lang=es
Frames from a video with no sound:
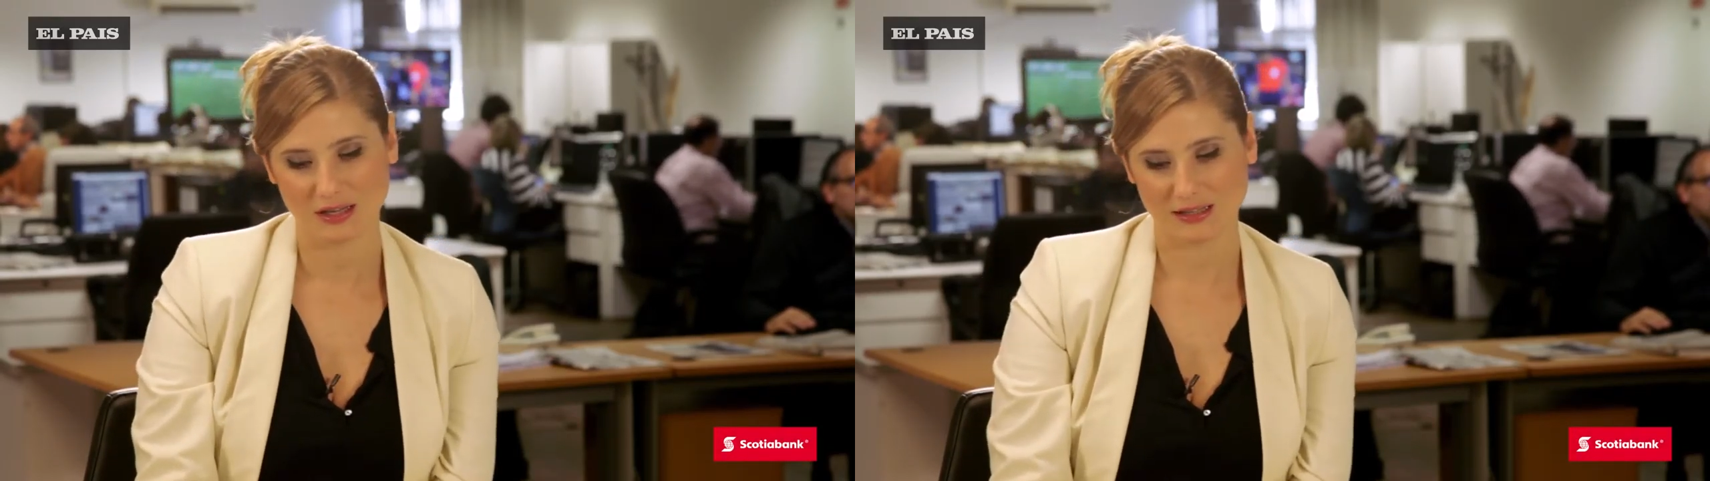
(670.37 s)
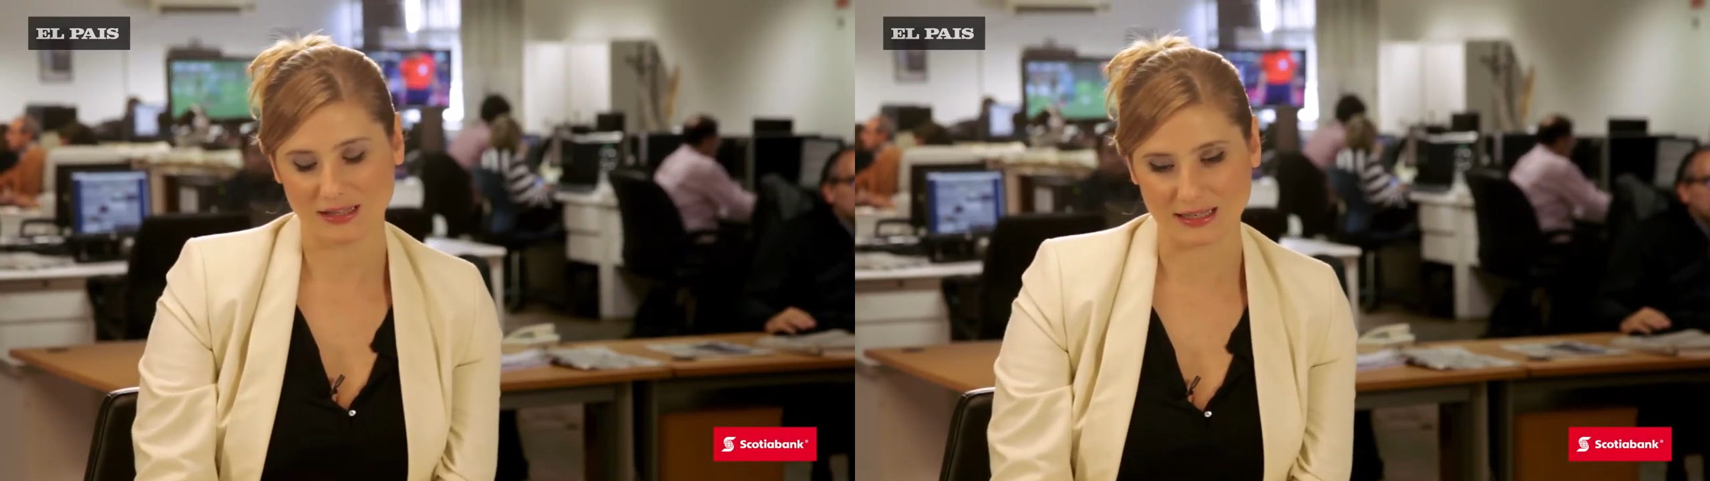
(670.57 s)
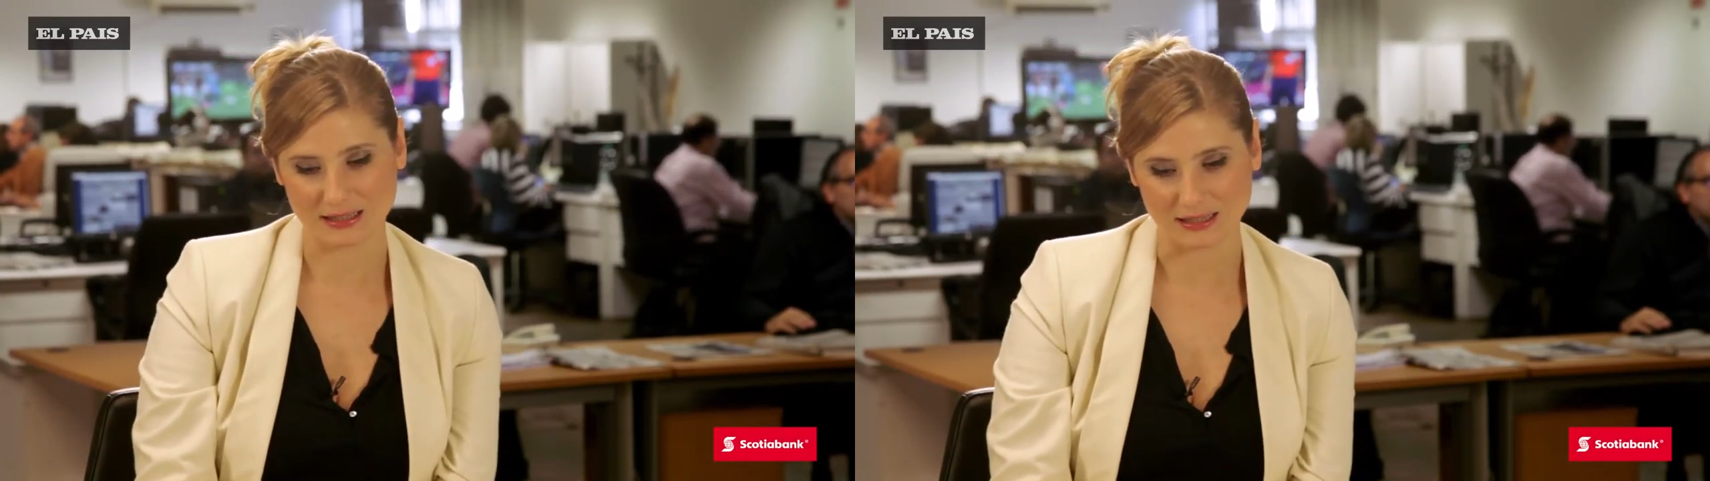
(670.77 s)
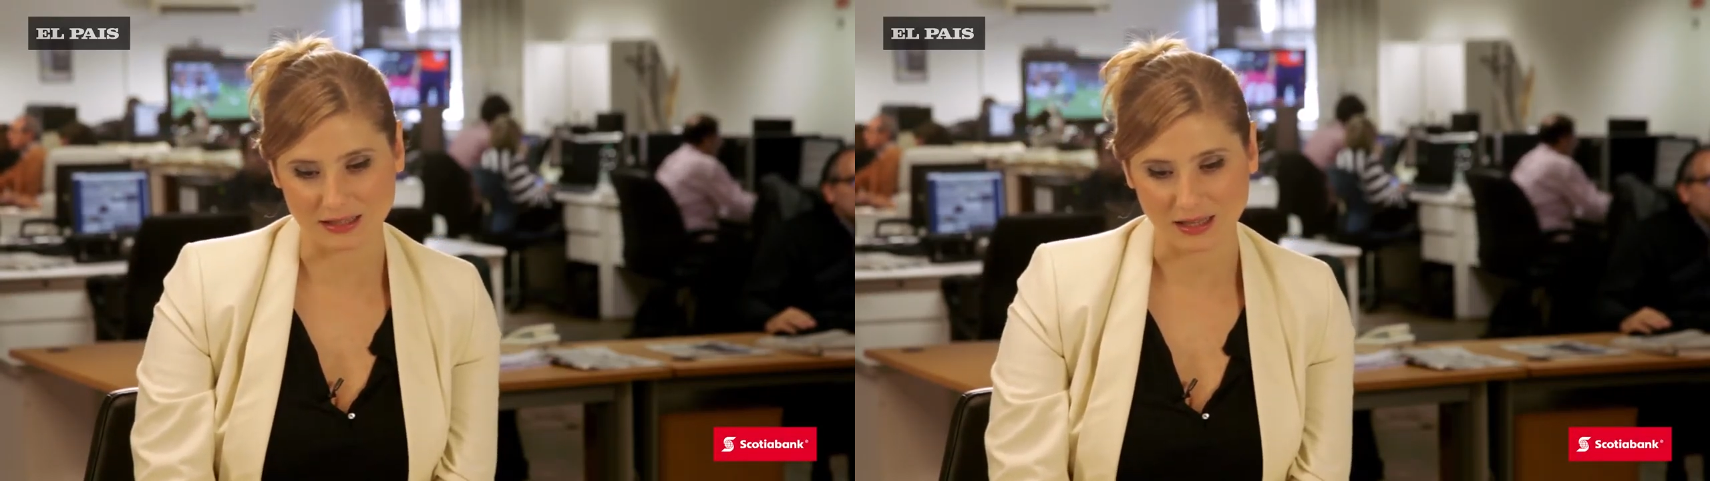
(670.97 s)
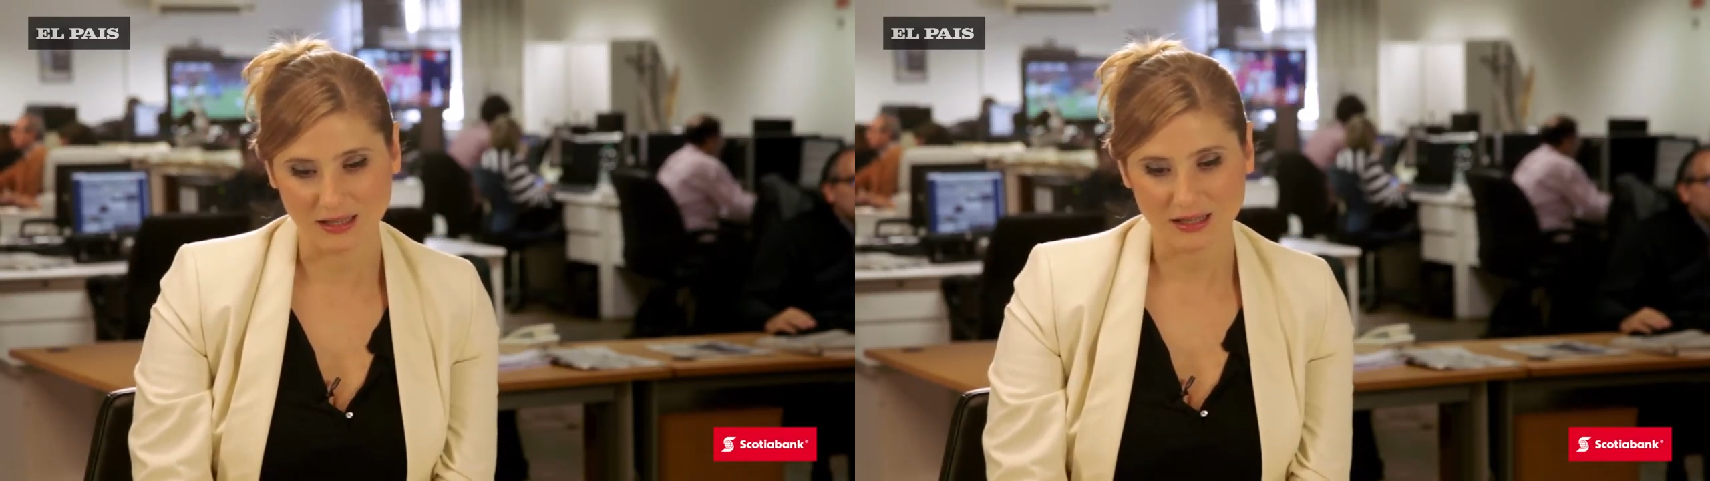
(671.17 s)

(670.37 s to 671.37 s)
del artista.